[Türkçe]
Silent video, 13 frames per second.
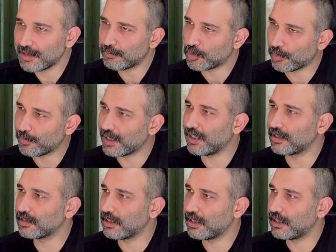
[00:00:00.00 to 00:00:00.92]

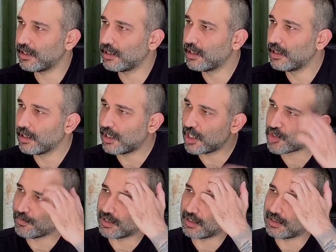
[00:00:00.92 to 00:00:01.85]
Propagandaya
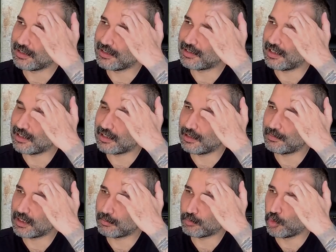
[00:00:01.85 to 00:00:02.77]
kaçmadan
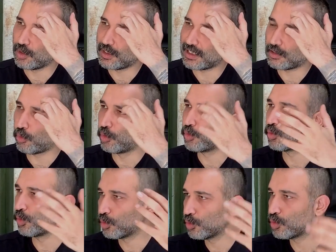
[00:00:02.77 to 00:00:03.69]
nitelikli bir politik
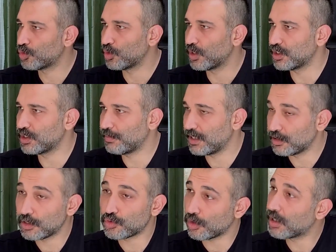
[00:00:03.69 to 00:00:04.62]
oyun olduğu sürece
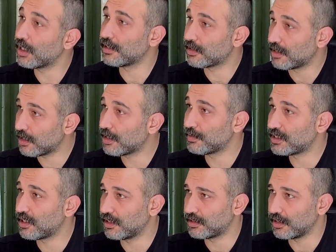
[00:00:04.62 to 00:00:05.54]
bence çok kaliteli de bir
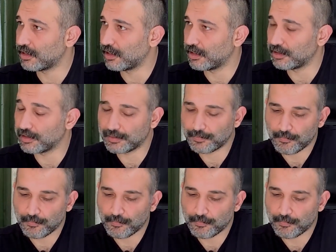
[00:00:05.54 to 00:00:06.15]
siyaset alanı.